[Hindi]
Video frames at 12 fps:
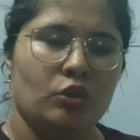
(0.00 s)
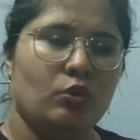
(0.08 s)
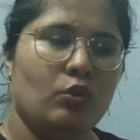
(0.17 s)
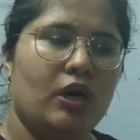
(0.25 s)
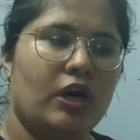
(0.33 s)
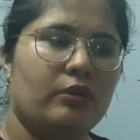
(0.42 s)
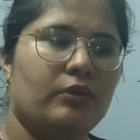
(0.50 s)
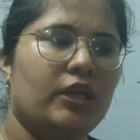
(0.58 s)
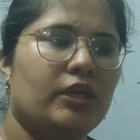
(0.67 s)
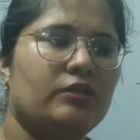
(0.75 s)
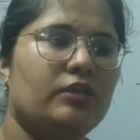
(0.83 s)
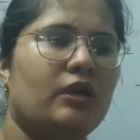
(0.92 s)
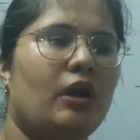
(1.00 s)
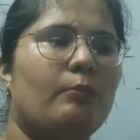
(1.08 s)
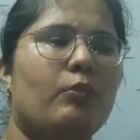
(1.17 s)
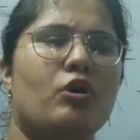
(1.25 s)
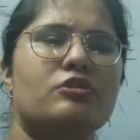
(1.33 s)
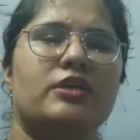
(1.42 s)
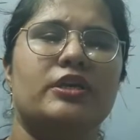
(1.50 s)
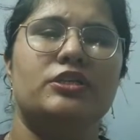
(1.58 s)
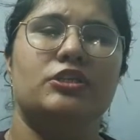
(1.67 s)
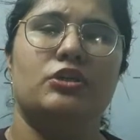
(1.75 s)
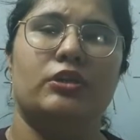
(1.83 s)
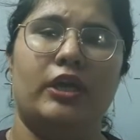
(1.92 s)
तो घर के अंदर आप बहुत सारी
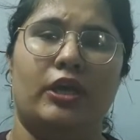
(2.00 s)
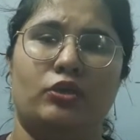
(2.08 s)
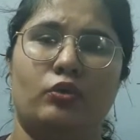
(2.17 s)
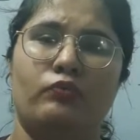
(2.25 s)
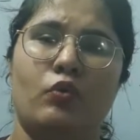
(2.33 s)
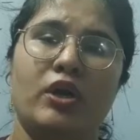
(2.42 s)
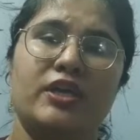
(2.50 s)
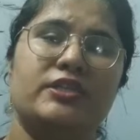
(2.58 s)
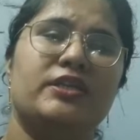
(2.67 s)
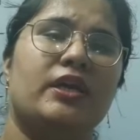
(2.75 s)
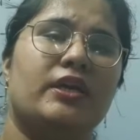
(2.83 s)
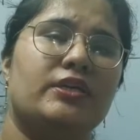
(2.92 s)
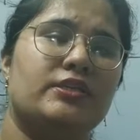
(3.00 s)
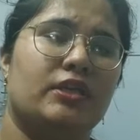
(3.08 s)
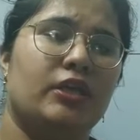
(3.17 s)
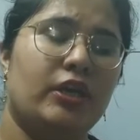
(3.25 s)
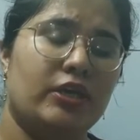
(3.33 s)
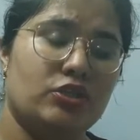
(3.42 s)
चीज़ें देखते हो वो किसी ना किसी